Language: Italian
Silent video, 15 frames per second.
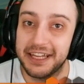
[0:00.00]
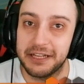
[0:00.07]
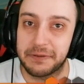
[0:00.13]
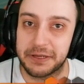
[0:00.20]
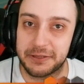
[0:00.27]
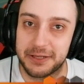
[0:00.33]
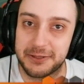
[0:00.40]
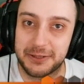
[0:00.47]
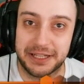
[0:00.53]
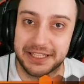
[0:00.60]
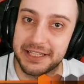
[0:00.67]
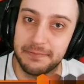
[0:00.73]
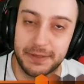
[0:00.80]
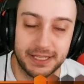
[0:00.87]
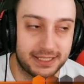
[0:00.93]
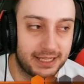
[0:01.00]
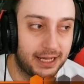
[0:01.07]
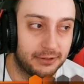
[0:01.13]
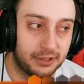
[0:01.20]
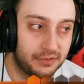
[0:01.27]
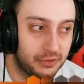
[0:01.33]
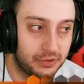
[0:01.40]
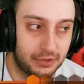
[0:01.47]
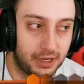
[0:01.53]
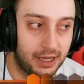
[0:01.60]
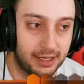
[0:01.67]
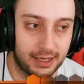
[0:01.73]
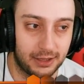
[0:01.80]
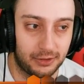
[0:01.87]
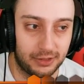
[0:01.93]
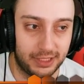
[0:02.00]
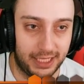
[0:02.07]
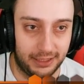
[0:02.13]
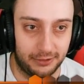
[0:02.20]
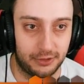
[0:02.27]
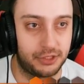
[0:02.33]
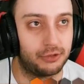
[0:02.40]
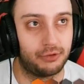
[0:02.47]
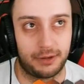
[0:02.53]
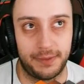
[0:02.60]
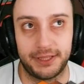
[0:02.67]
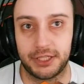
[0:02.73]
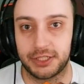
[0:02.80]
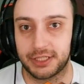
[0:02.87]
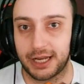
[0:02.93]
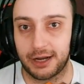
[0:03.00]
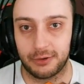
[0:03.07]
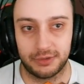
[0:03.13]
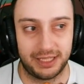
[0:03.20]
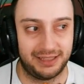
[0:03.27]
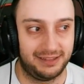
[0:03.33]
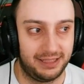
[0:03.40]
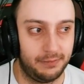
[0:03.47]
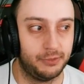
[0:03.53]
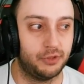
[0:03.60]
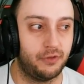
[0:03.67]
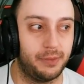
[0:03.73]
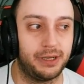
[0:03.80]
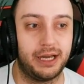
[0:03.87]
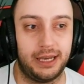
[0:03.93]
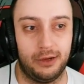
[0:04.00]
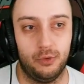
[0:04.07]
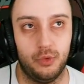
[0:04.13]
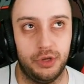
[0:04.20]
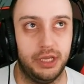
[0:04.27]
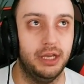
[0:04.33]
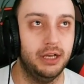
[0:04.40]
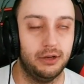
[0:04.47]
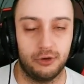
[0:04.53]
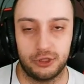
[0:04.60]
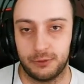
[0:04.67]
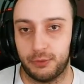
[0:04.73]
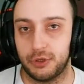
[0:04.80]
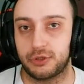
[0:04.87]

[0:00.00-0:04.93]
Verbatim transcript: il personaggio che è sempre stato e funziona anche col dendro. Sicuramente ci saranno dei team dove magari lui lo si può